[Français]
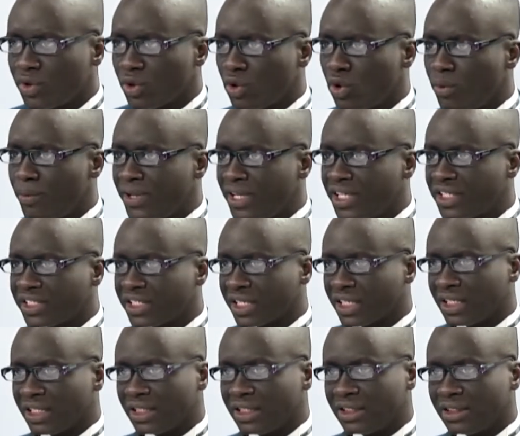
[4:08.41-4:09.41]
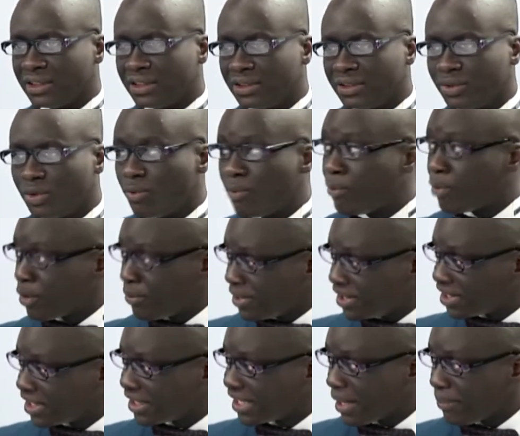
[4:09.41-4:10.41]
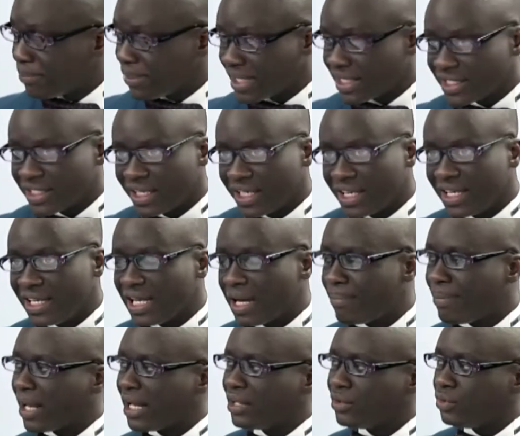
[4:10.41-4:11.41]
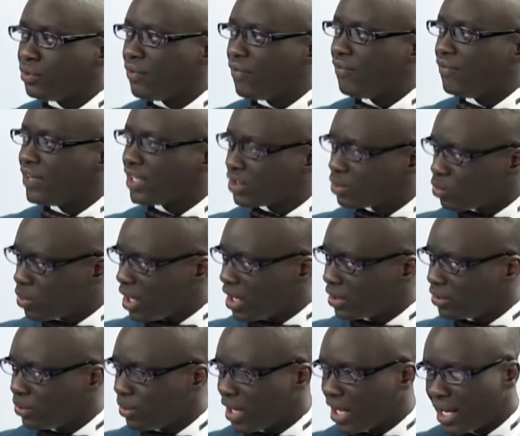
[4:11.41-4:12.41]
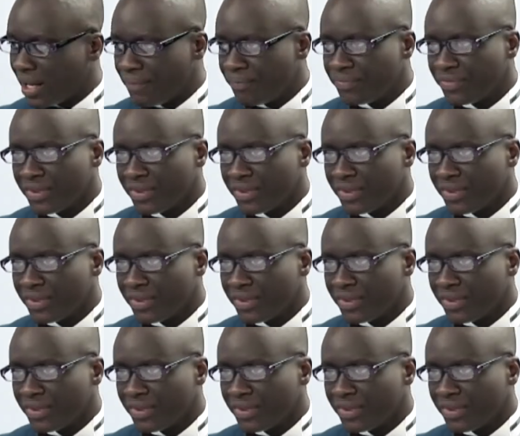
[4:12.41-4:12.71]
Le ministre le euh, Premier ministre était présent, il a parlé d'une victoire de la